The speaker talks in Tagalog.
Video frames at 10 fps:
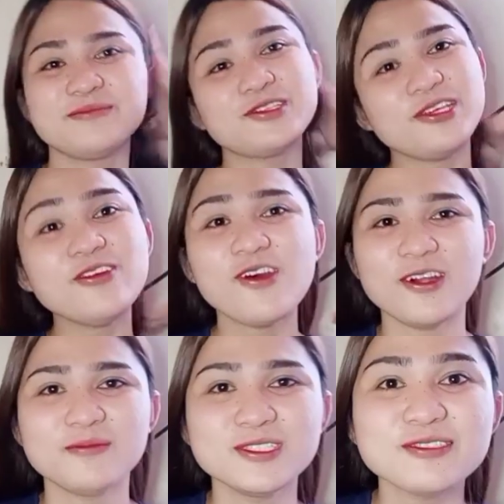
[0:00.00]
Buti yung
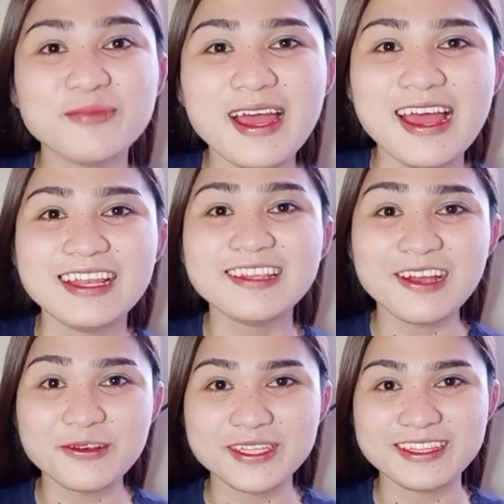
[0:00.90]
hormones mahal,
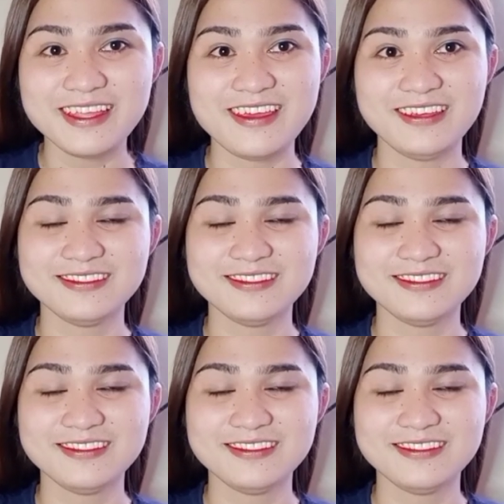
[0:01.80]
ikaw hindi.